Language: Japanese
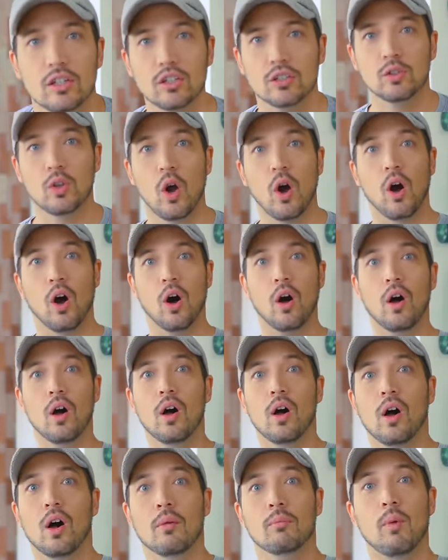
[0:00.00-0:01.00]
ていうと、
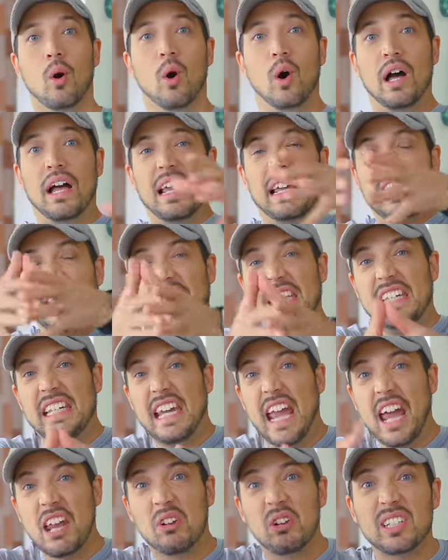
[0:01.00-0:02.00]
もう
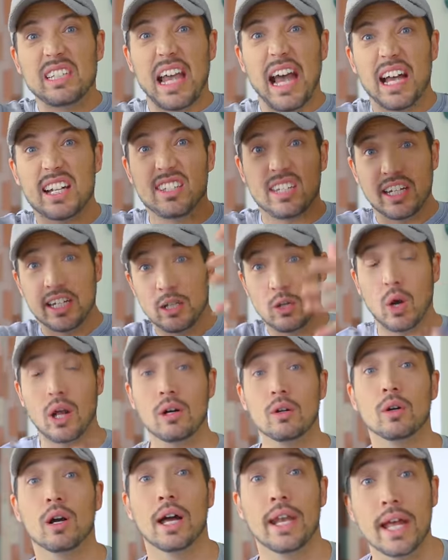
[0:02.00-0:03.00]
家のサイズに
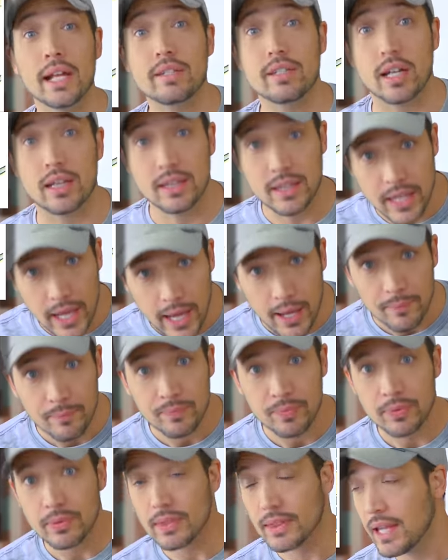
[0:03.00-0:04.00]
ドラゴンがなっちゃっ
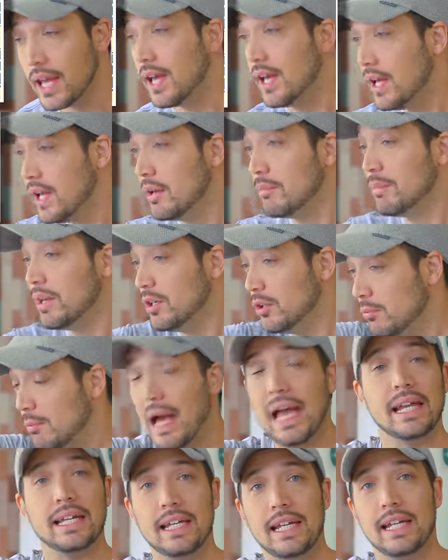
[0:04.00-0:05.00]
て、で目の
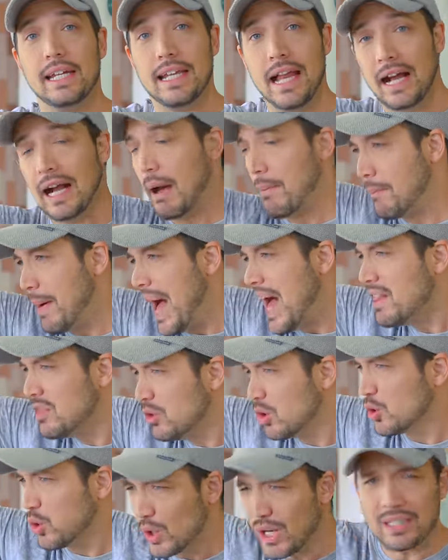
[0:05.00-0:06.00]
前になんか
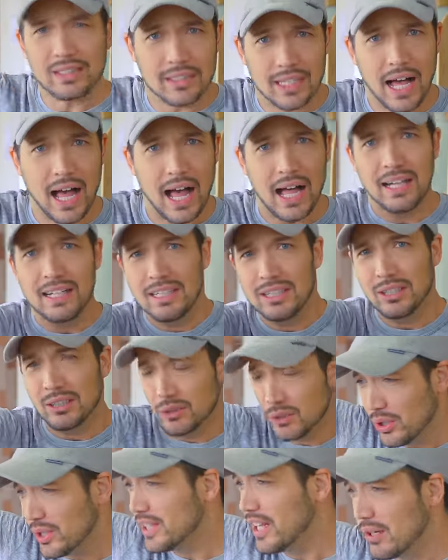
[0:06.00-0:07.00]
パンのトラックが
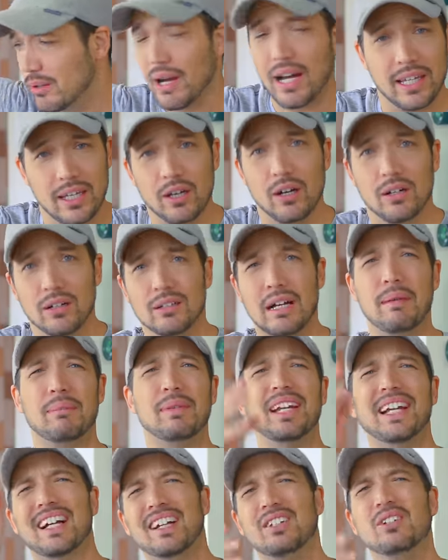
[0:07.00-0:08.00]
動いてるわけよ。
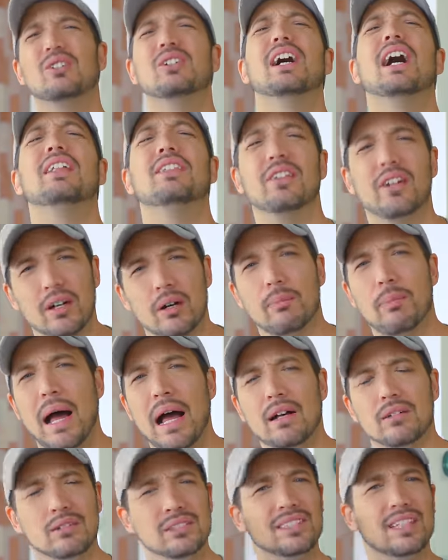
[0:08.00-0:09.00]
アメリカによくあるのよ、
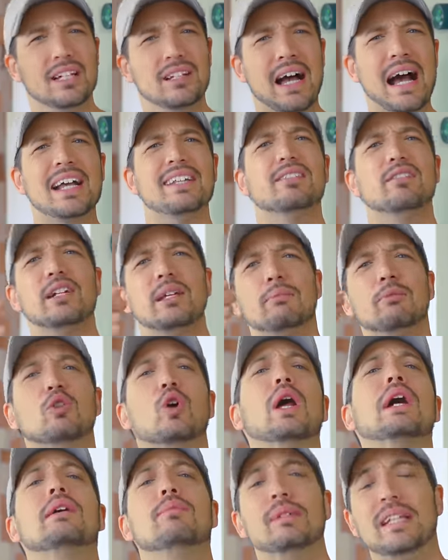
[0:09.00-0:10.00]
パン売ってる
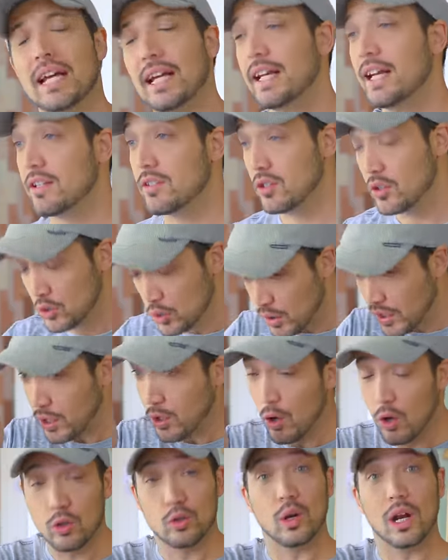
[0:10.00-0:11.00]
アイスクリームトラックみたいなやつ。それ
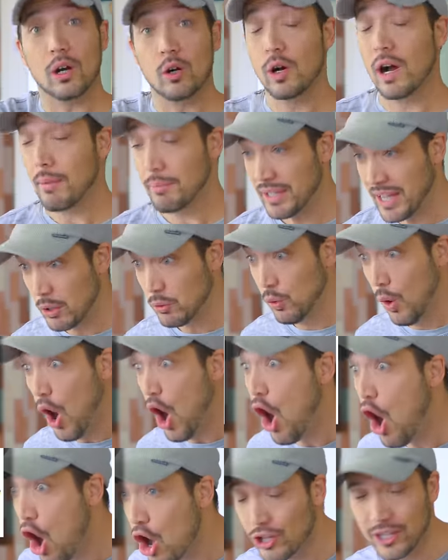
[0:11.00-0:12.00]
をドラゴンが見て「う
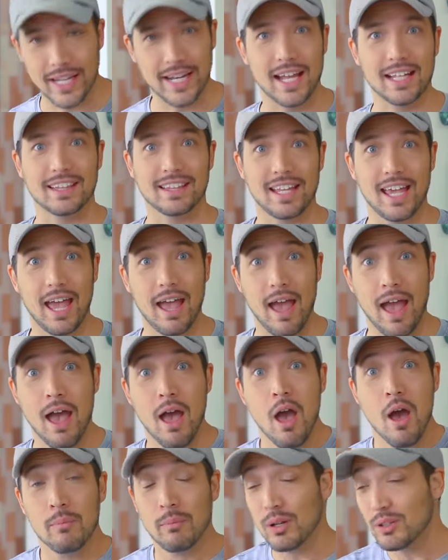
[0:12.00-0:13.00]
おー!」ってなって、
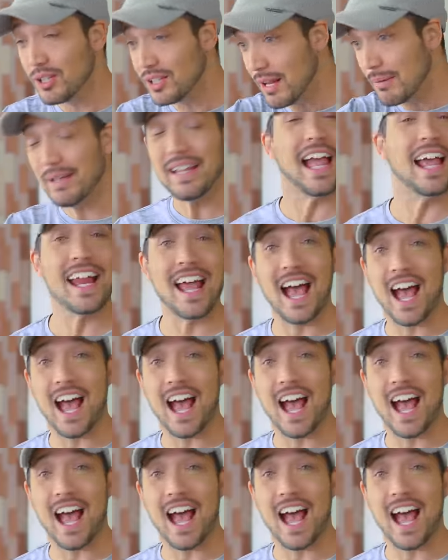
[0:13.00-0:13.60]
もっと食べたい